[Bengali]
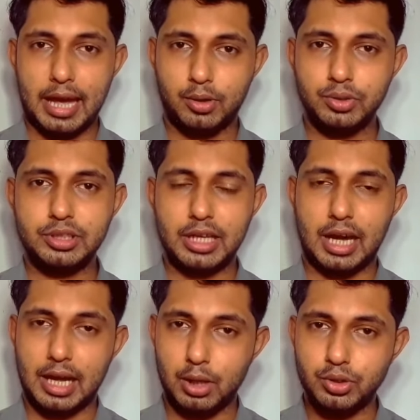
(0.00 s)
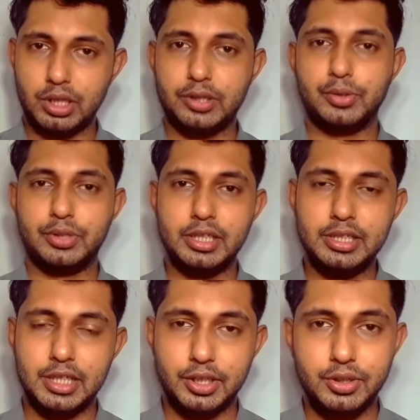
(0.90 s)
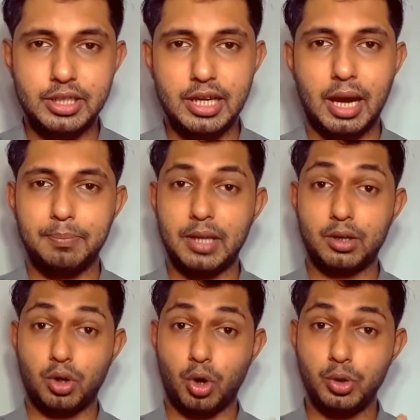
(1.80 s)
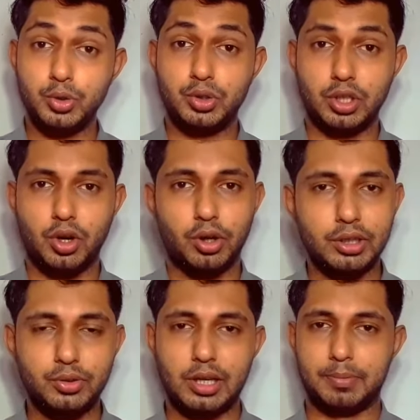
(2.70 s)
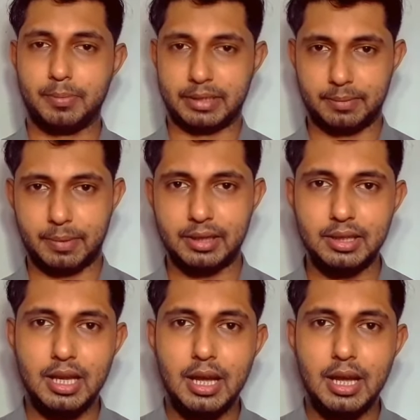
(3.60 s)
এখন যে আলোচনাটা করছি সেটি হচ্ছে আপনার কখনও যদি হঠাৎ করে আপনি ব্যথা পান